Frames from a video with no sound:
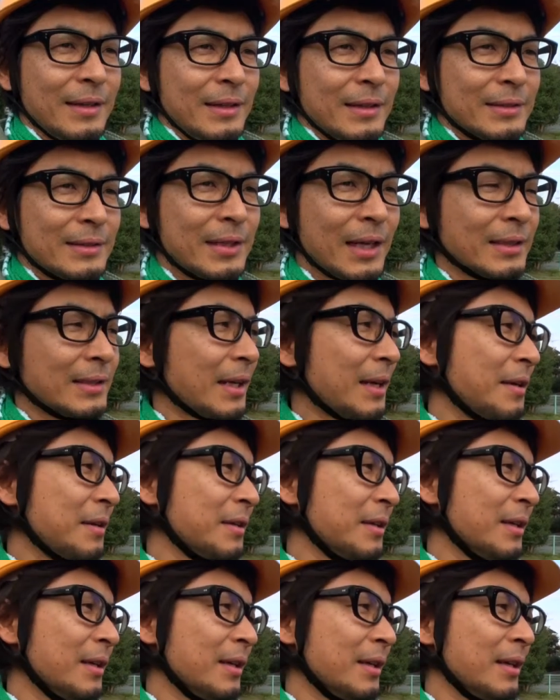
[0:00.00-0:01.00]
さあたける
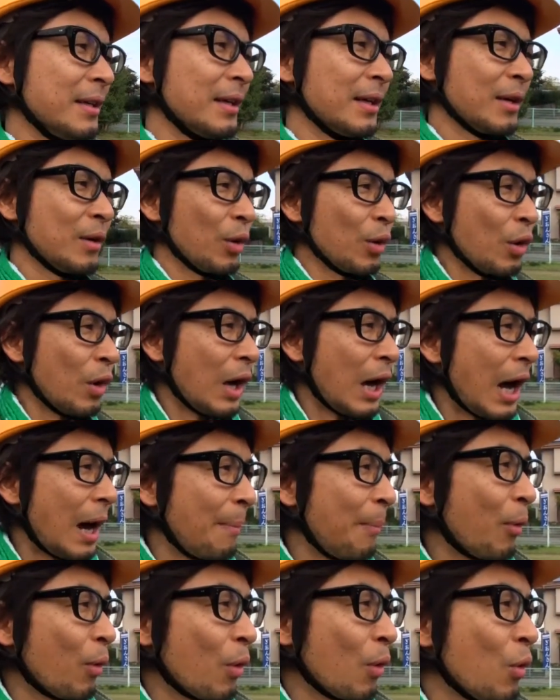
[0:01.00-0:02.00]
くん、はい、この
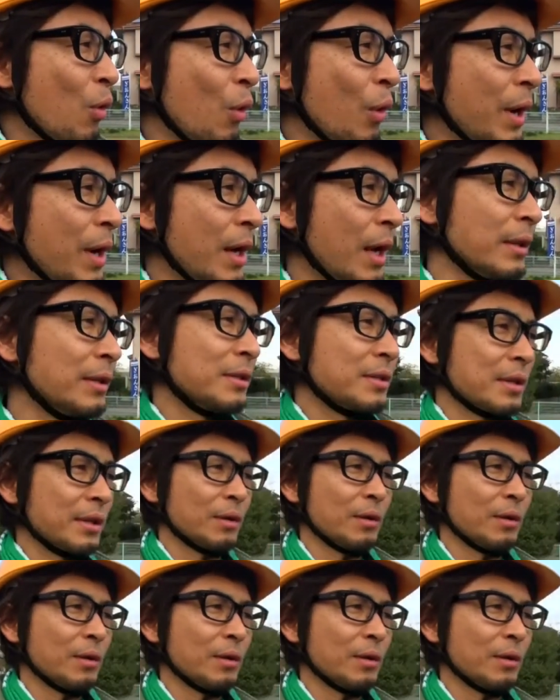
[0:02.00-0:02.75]
アポロ公園なんですけ